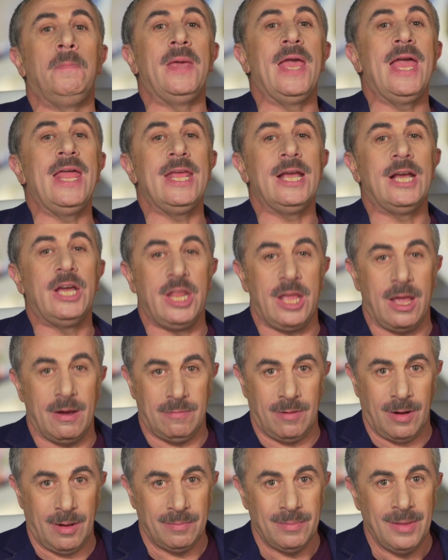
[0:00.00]

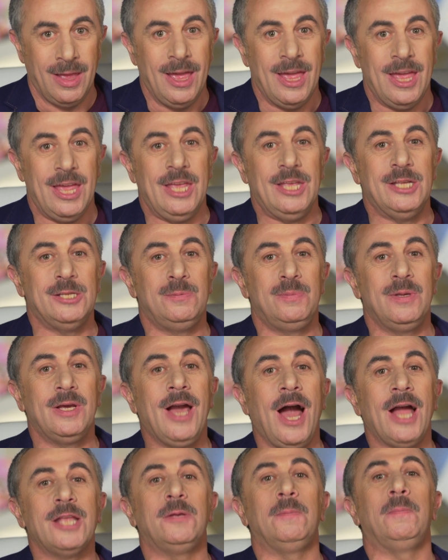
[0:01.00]
перегрева,
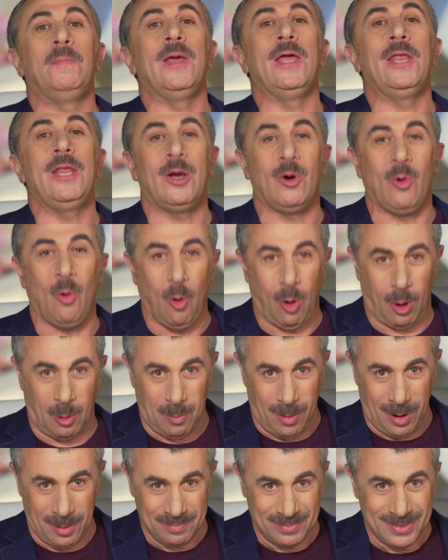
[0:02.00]
избегать
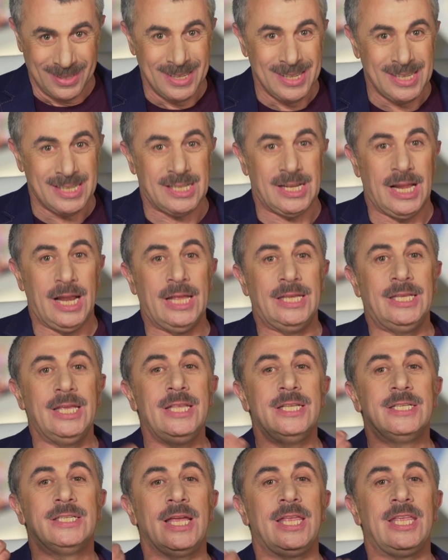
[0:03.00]
перекорма,
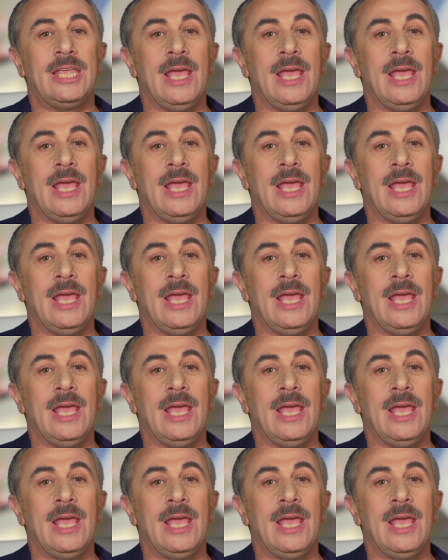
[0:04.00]
следить за